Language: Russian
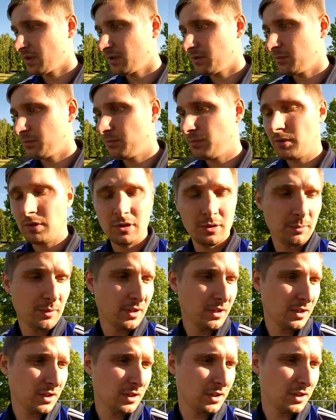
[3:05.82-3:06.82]
Э,
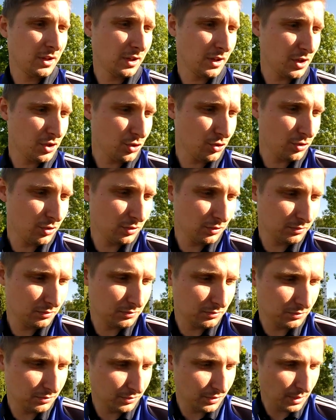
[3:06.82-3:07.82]
более-менее хорошо.
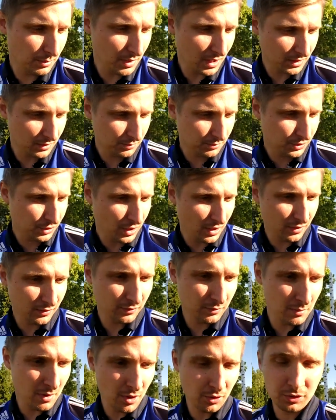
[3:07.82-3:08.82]
Ребята меня в
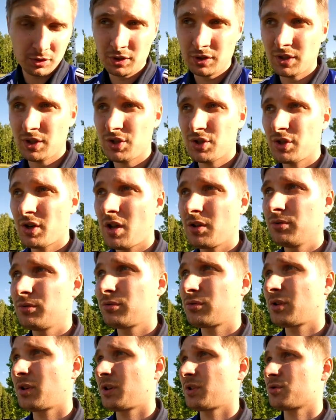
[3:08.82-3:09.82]
оборонке наши радуют
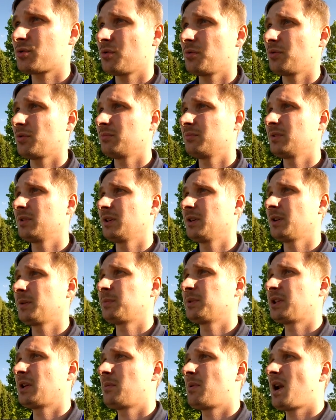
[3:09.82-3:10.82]
хорошо. Мы их
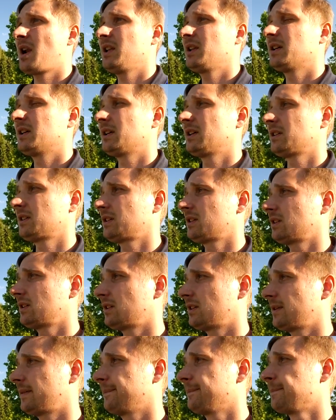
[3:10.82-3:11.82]
подобрали.
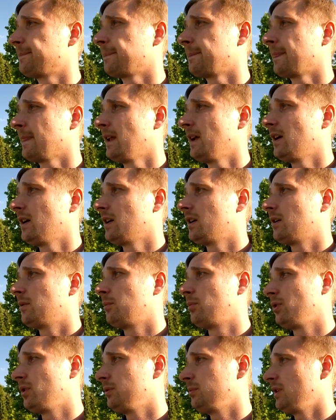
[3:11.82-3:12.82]
Э,
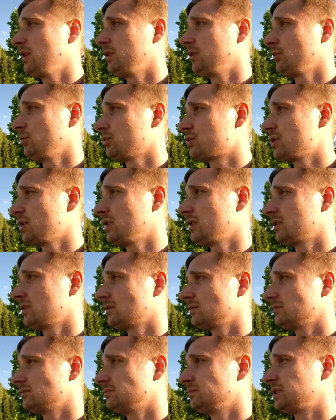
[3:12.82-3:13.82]
более-менее
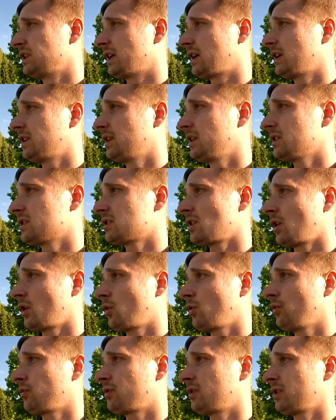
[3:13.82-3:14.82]
научили диагональной
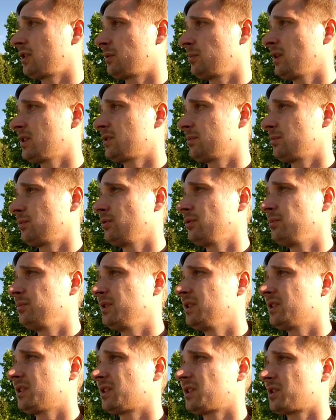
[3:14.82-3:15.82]
страховке, и ребята
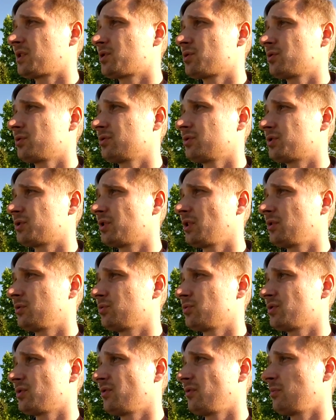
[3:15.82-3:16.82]
более-менее хорошо начинают
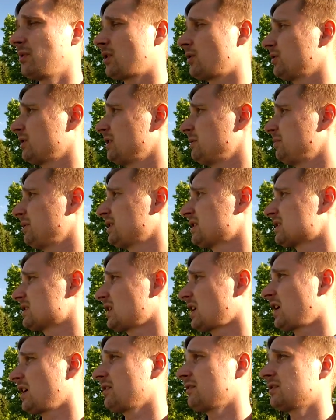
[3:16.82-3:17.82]
уже в обороне и
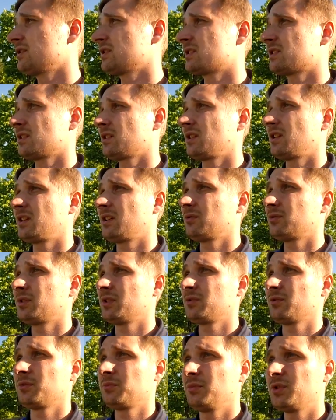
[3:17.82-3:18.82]
перестраиваться, и вот
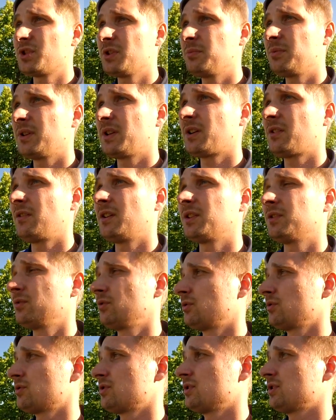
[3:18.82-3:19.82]
эти вот мячи перехватывать,
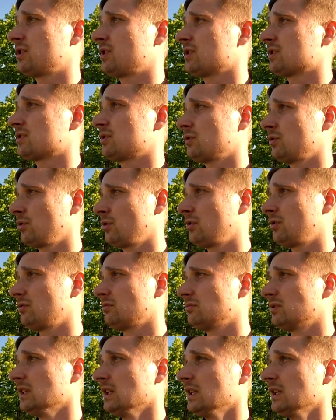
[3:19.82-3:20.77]
то есть интересно. Но